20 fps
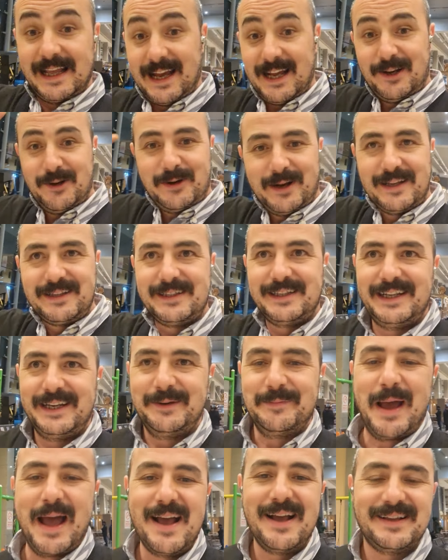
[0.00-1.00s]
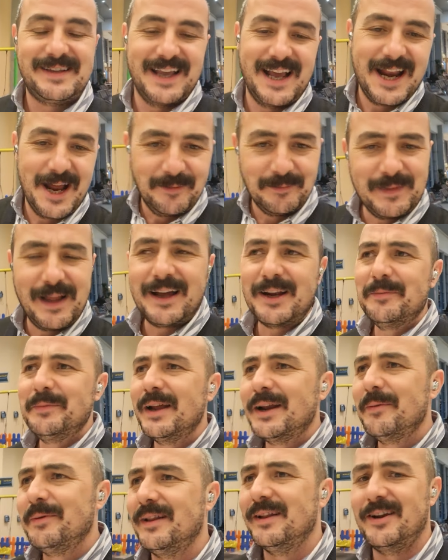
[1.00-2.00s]
Değerli öğrencilerim selamlar
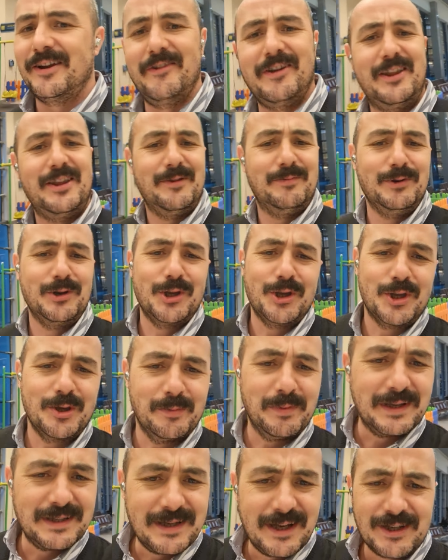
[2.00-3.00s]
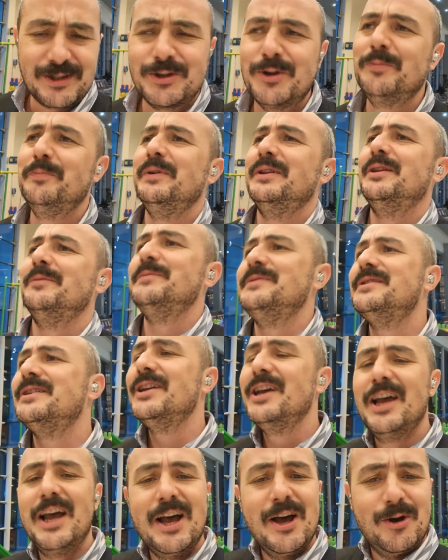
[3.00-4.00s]
merhabalar. Evet bugünkü pazar
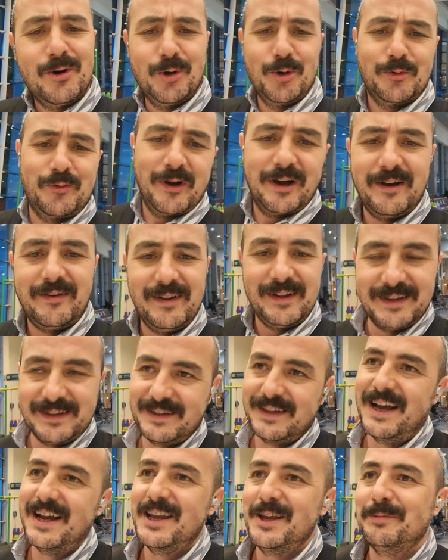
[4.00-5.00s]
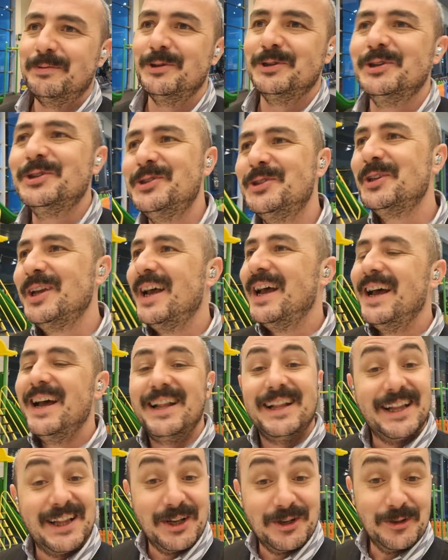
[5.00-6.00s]
sohbetimizi Urfa Havalanı'ndan yapıyoruz.
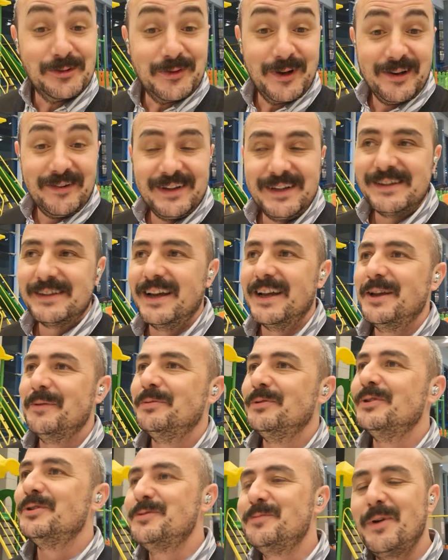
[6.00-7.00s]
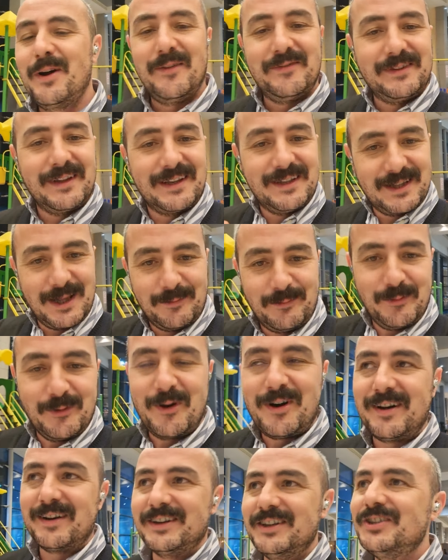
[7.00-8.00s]
Neden Urfa Havalanı'ndan yapıyoruz? Bu hafta kitap
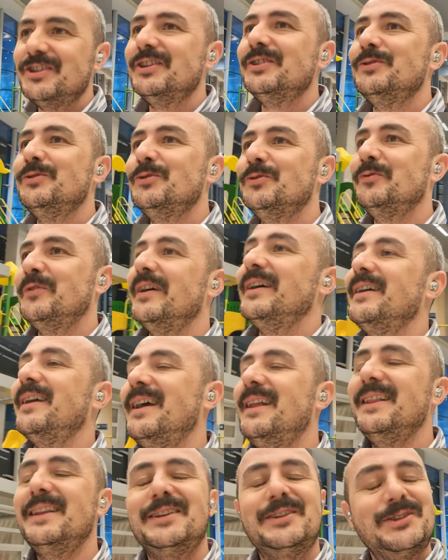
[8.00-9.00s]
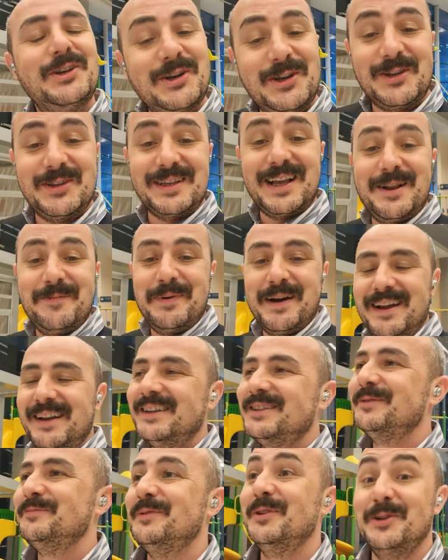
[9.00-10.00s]
fuarı için Urfa'ya geldik. Çok güzel
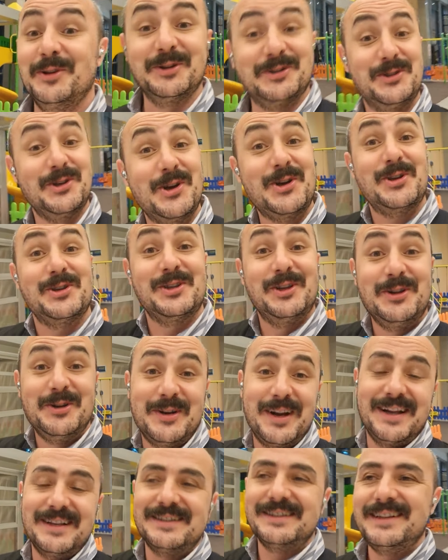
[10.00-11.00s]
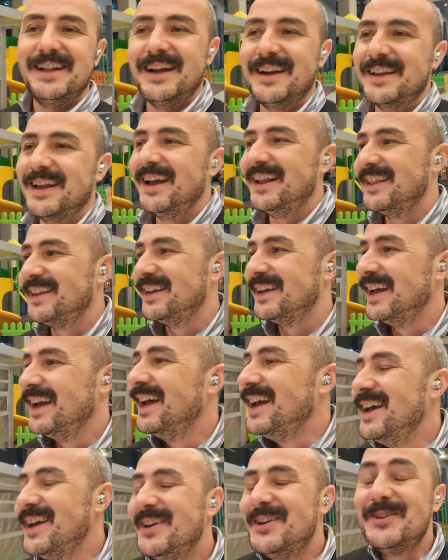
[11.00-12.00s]
paylaşımlar oldu. Çok güzel öğrenciler geldi.
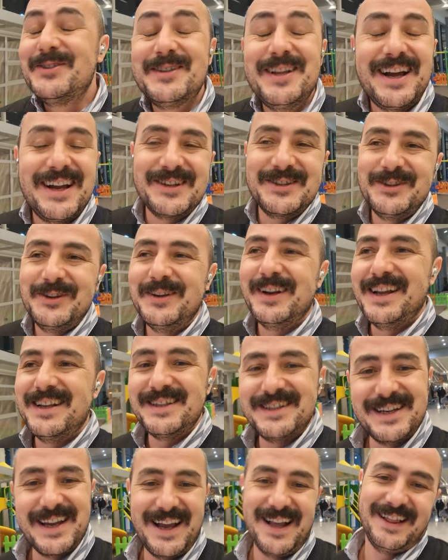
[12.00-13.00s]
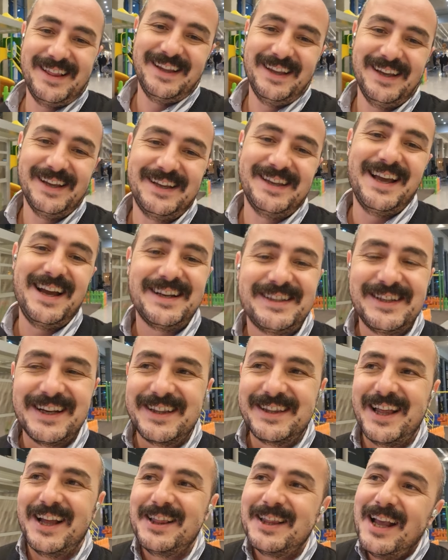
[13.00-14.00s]
Yüzlerce öğrenci geldi.
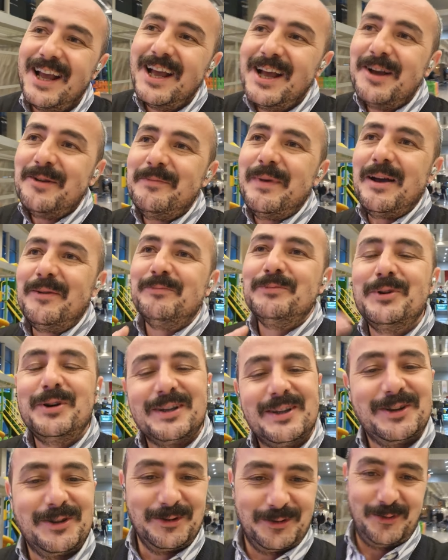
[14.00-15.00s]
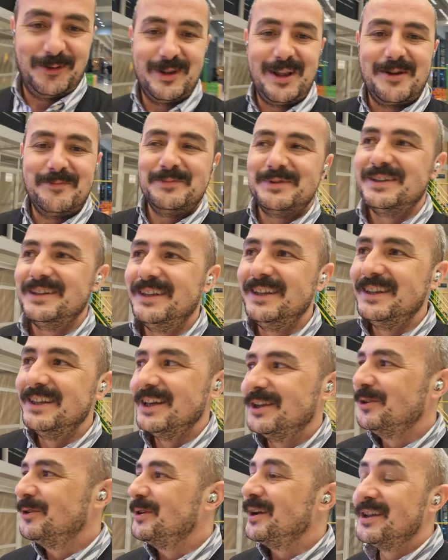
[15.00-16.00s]
Gerçekten ben bu kadar Urfa'dan bizi
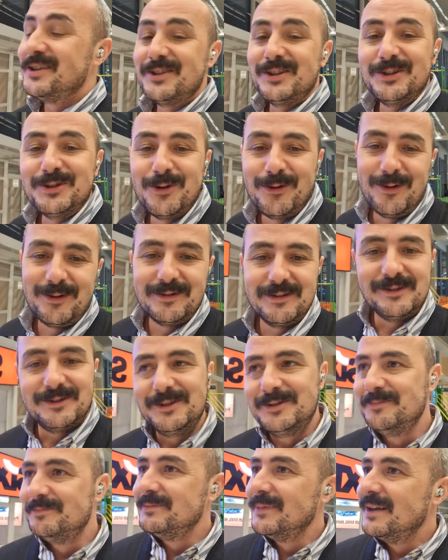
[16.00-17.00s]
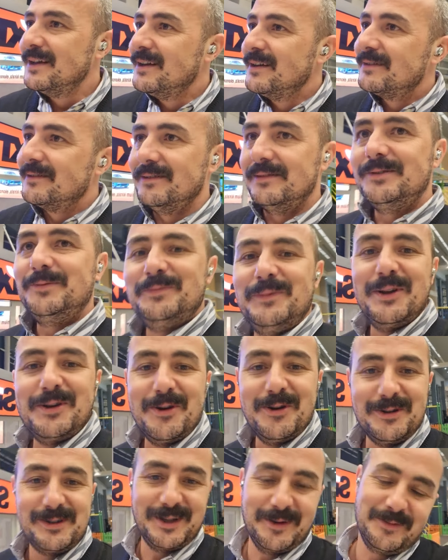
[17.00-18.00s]
dinleyen öğrencinin ne olduğunu gözümle
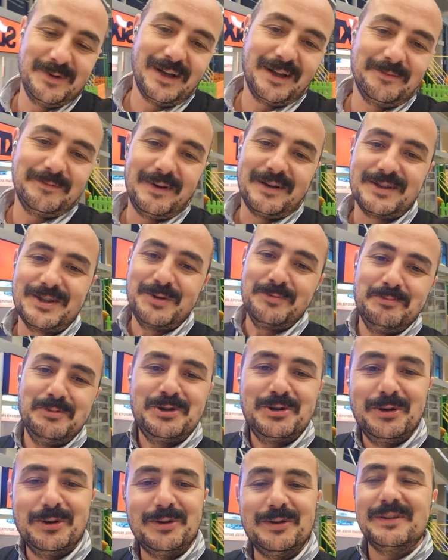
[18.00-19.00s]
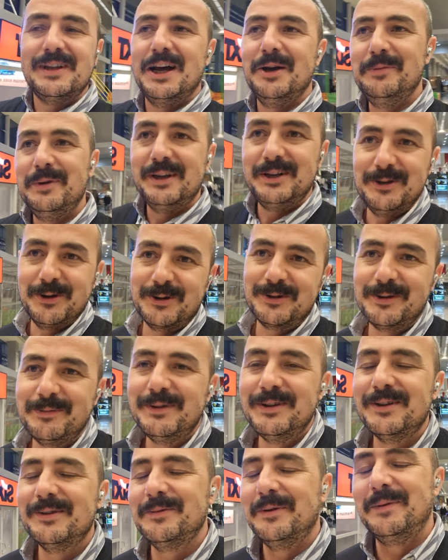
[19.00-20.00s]
görsem inanmazdım. Birçoğunun da haberi yoktu
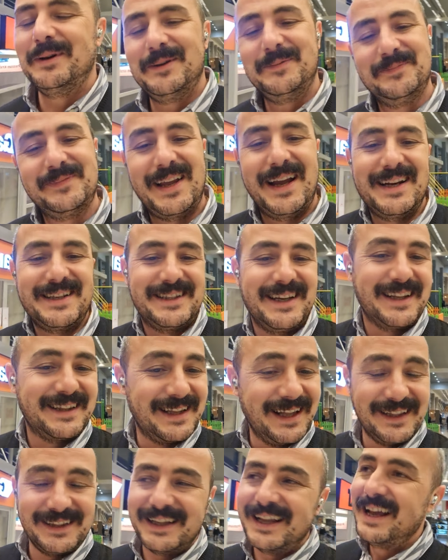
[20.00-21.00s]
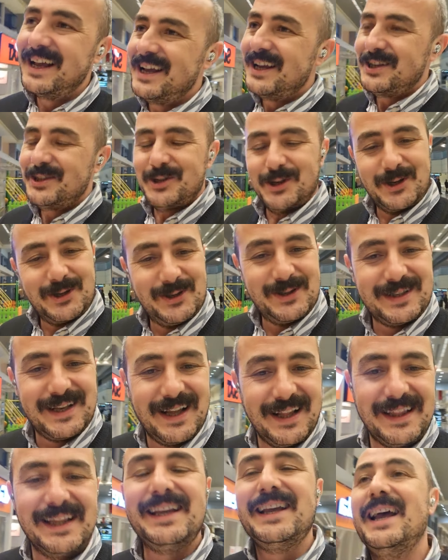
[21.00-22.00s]
biliyorum ama gerçekten çok
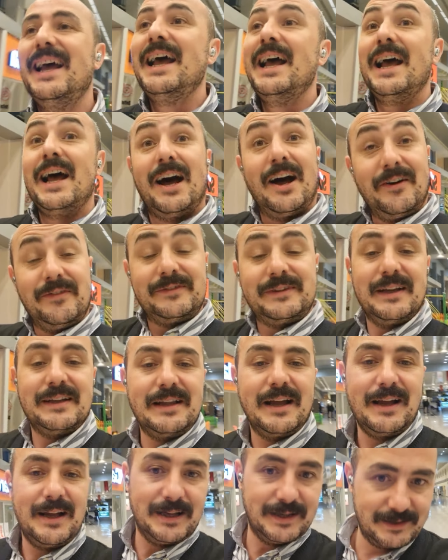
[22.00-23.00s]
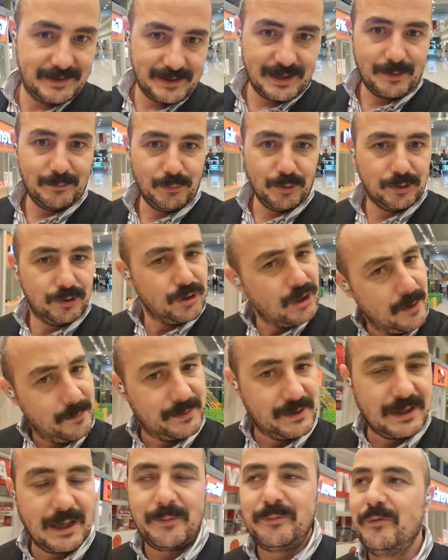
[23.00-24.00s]
güzeldi. Haftaya da İstanbul TÜYAP
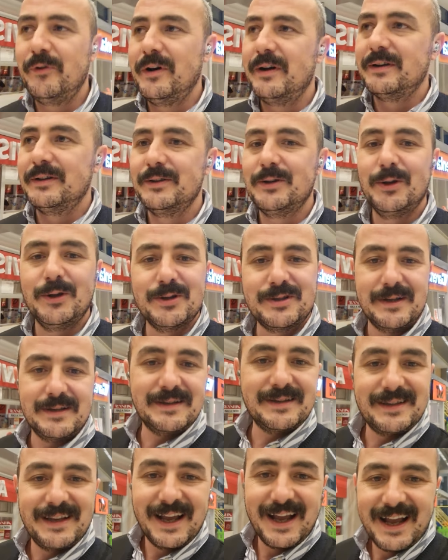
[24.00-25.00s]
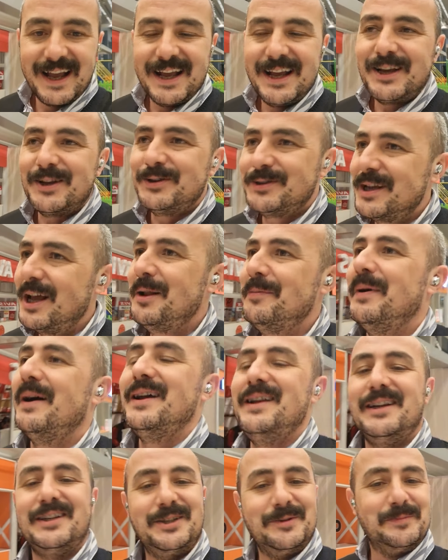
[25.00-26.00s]
Kitap Fuarı'nda olacağız. Güzel
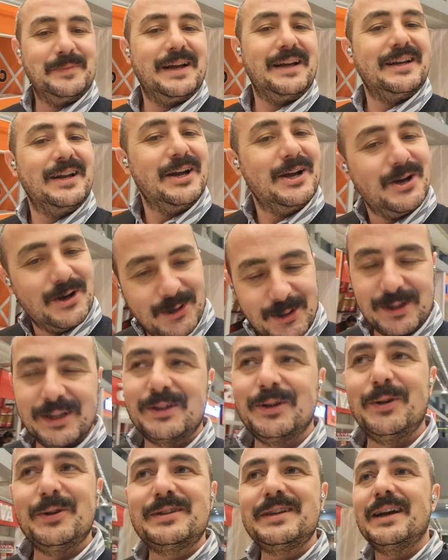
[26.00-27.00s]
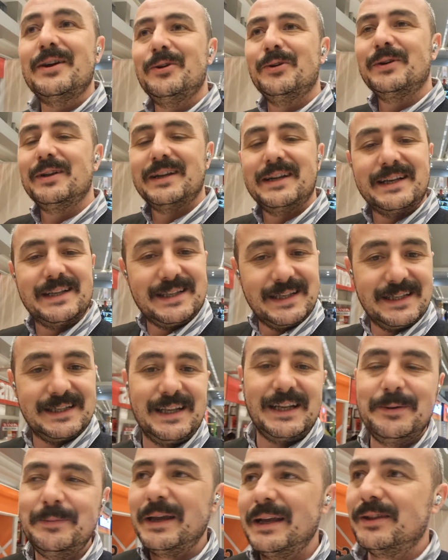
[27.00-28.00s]
paylaşımlar orada da olacak. Oraya
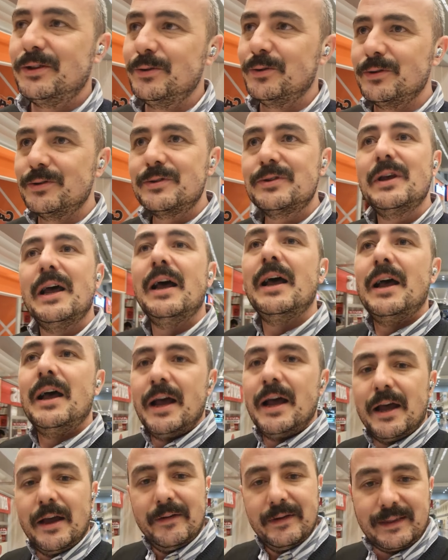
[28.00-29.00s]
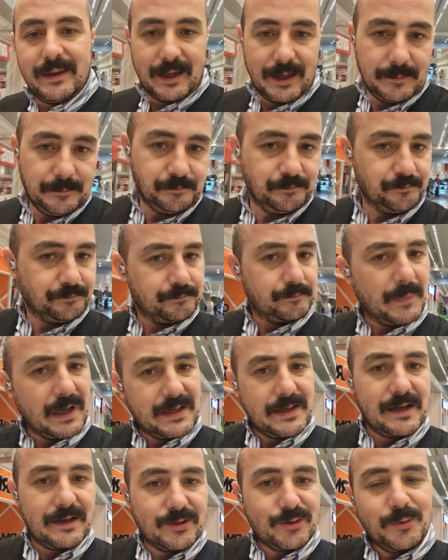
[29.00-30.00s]
sizleri bekliyoruz. Evet
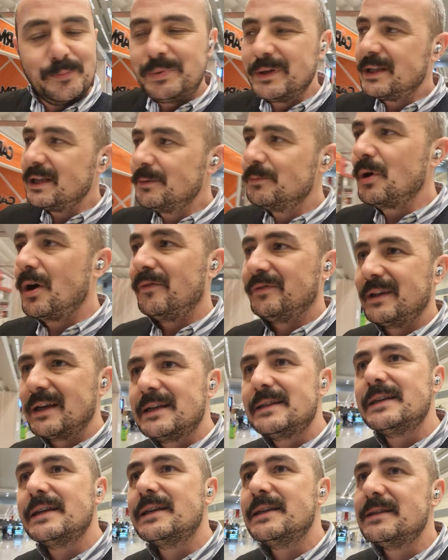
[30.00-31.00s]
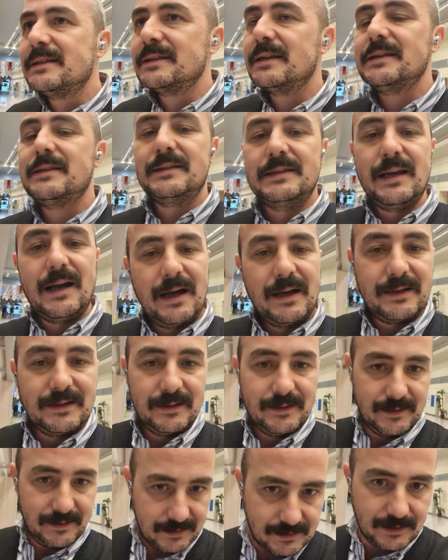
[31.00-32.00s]
Bazar sohbetini bu hafta kısa keseceğiz.
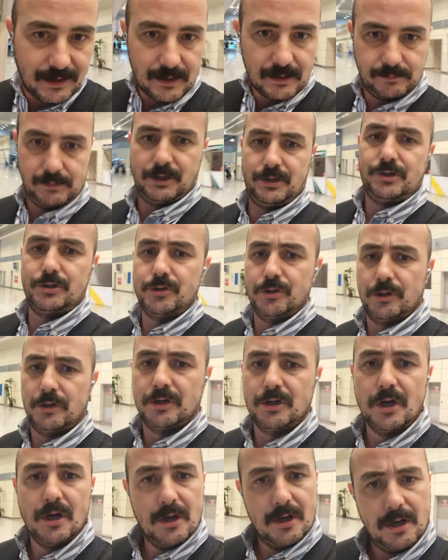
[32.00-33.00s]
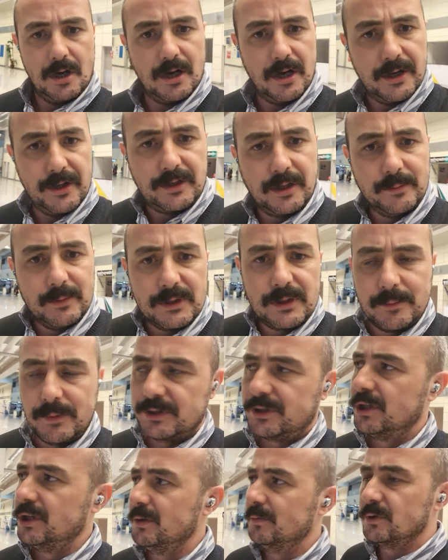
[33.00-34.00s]
Yarın dizler başlıyor. ayet Ayete
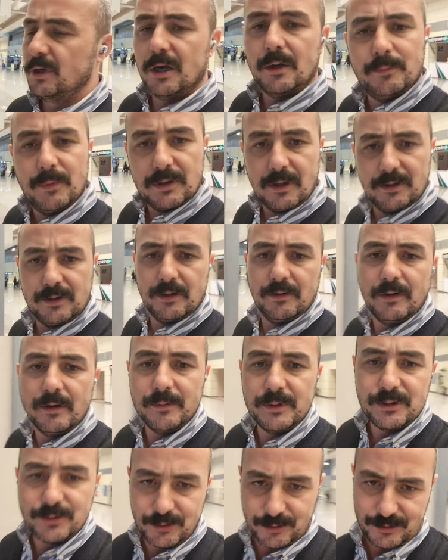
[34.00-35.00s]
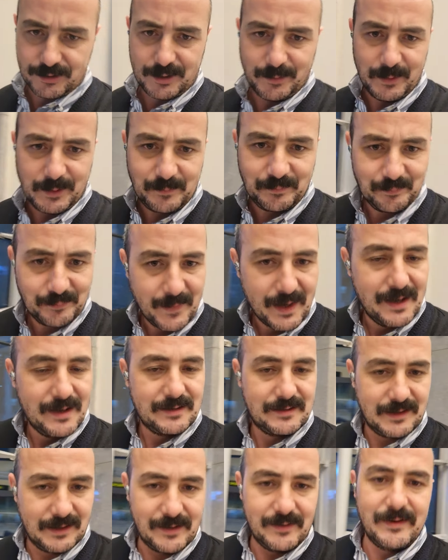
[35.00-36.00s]
matematiği bırakmadan devam ediyoruz değil mi?
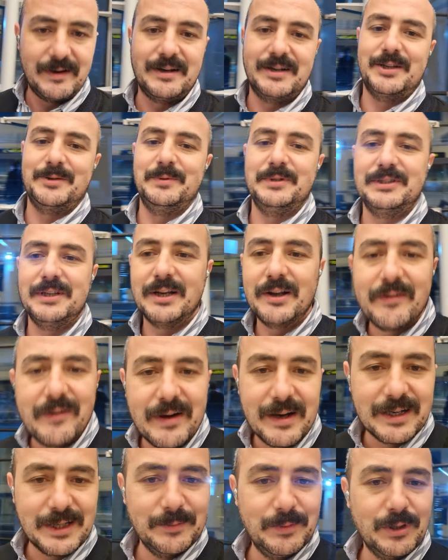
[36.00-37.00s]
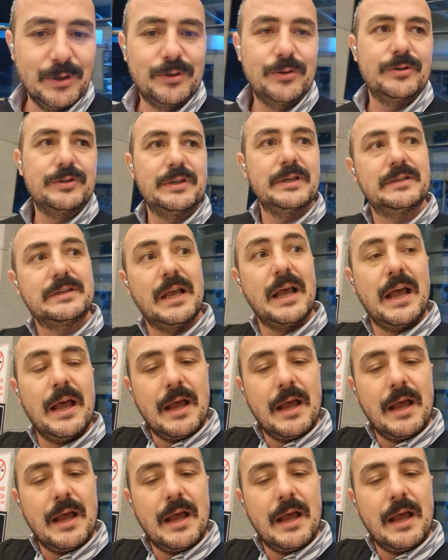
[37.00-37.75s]
Canavar gibi, canavar gibi götüreceğiz.